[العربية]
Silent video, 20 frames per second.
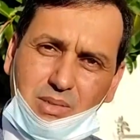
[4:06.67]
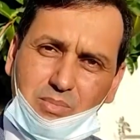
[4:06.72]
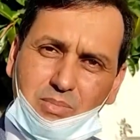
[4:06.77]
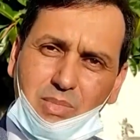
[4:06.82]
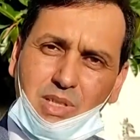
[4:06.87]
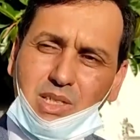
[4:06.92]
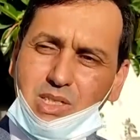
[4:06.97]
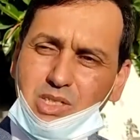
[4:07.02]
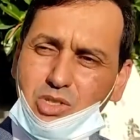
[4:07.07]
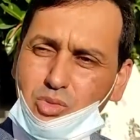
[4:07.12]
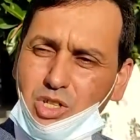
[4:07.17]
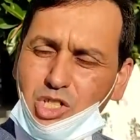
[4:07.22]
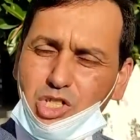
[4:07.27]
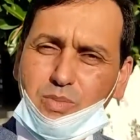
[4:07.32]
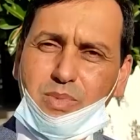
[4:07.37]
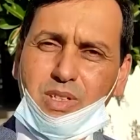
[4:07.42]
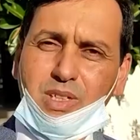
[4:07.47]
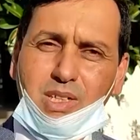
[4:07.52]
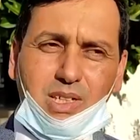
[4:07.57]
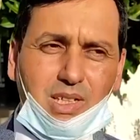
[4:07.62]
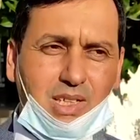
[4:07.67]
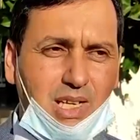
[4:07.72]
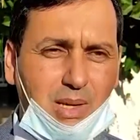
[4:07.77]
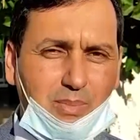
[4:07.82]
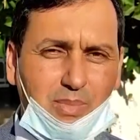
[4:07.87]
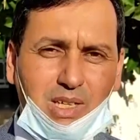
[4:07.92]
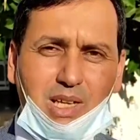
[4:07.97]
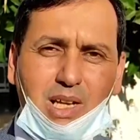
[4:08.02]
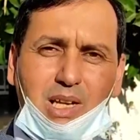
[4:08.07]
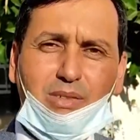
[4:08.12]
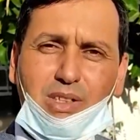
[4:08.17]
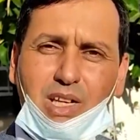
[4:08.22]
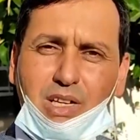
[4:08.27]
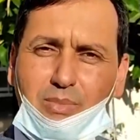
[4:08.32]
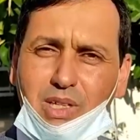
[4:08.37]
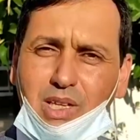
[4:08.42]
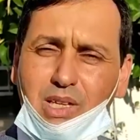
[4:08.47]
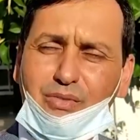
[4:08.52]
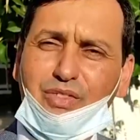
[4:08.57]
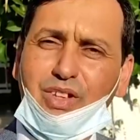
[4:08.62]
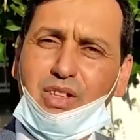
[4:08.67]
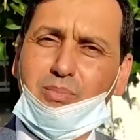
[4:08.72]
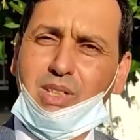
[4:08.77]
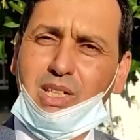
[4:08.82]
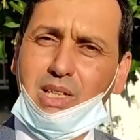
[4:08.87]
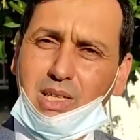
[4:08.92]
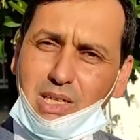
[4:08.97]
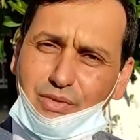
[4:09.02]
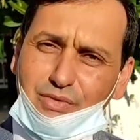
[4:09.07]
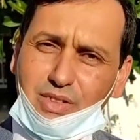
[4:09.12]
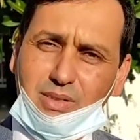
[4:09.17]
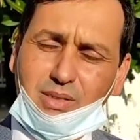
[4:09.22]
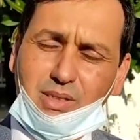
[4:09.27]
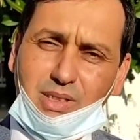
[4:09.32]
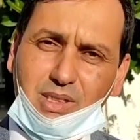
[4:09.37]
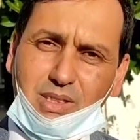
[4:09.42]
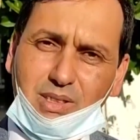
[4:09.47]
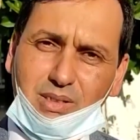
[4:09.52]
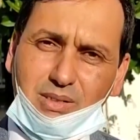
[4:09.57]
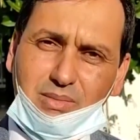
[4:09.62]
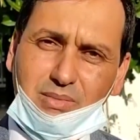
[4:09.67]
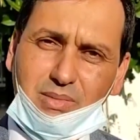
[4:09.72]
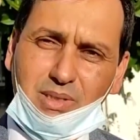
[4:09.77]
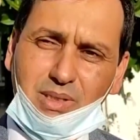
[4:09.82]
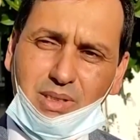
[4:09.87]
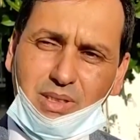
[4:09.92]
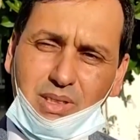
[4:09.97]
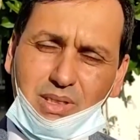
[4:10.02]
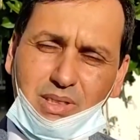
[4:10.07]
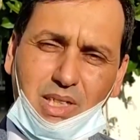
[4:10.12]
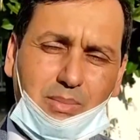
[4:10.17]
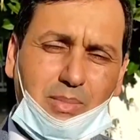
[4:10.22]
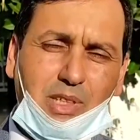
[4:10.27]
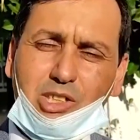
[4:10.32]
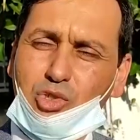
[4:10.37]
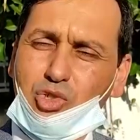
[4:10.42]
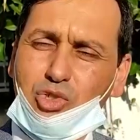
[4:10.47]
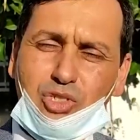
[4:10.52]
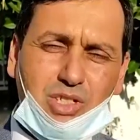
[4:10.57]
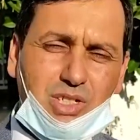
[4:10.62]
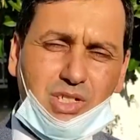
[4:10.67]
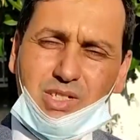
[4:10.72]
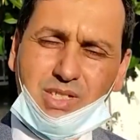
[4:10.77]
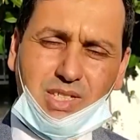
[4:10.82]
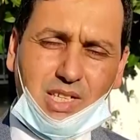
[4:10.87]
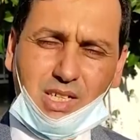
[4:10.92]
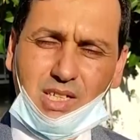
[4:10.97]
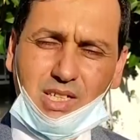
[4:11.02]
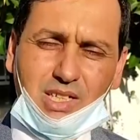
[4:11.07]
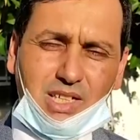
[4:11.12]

ما تسواش بال لا بالالف لا بالالفين بالالاف يعني ما نقدرش نستر...